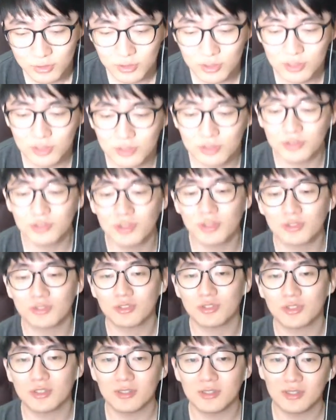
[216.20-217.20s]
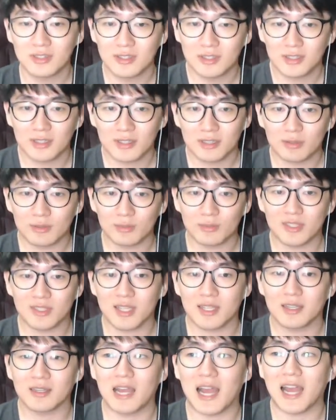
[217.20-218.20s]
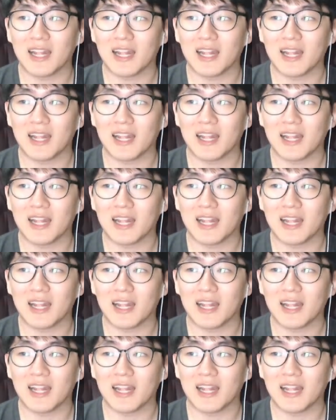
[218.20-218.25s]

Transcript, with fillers: 추신수 선수는 이제